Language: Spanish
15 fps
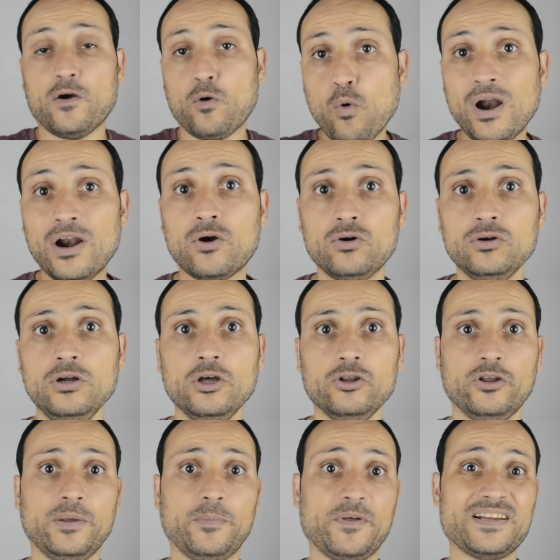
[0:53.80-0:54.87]
de Qualcomm
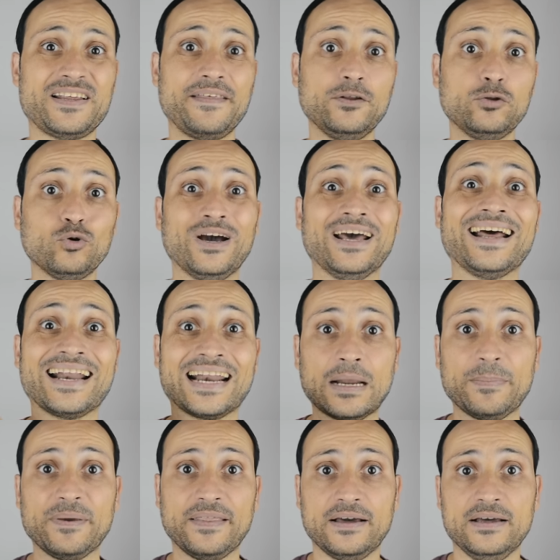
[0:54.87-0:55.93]
donde podrás hacer tu carga
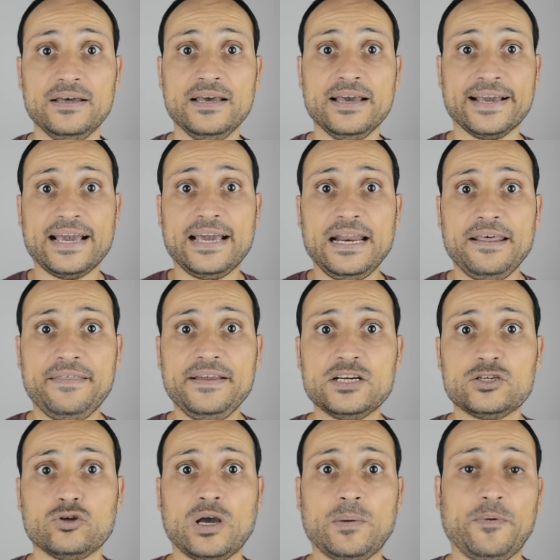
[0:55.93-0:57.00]
rápida. ¿Qué quiere decir
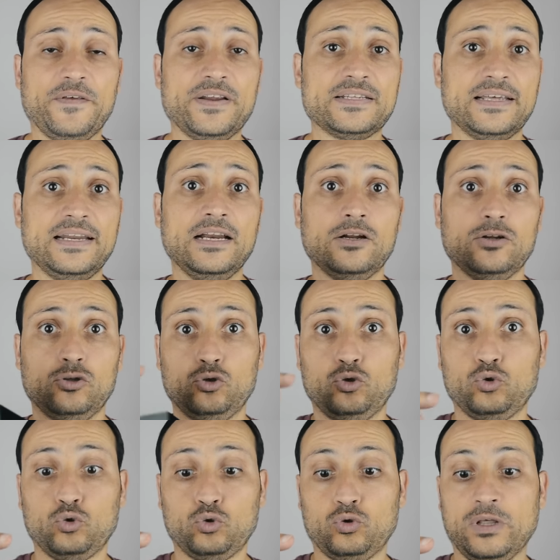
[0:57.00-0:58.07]
esto? Que podrías tener
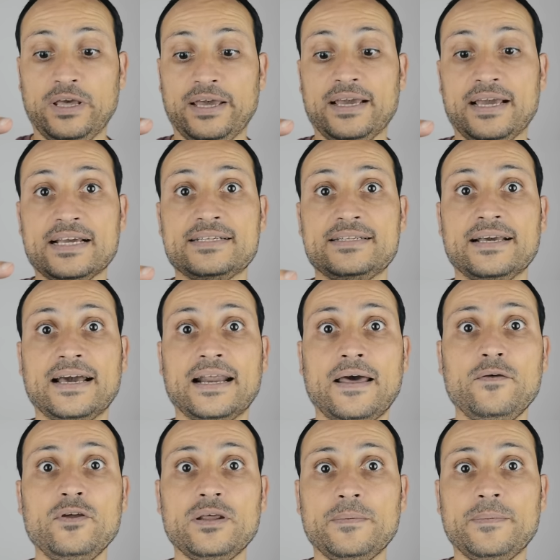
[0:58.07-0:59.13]
este
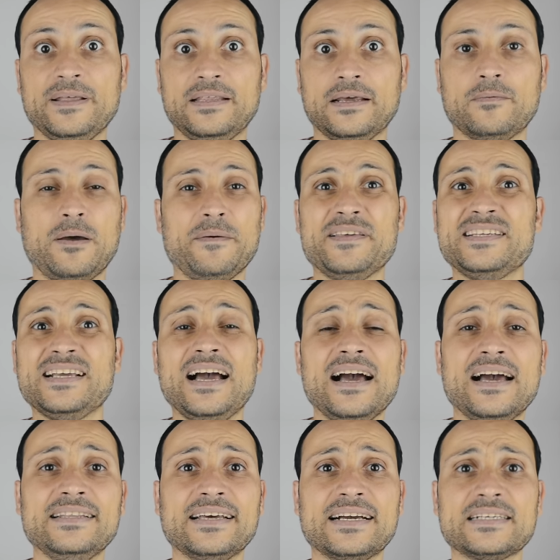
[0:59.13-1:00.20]
cargador y A veces llega
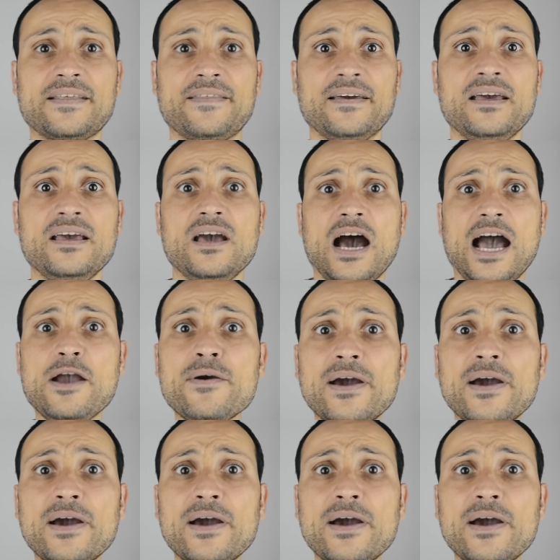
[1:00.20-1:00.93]
gente que se dice, ¿hay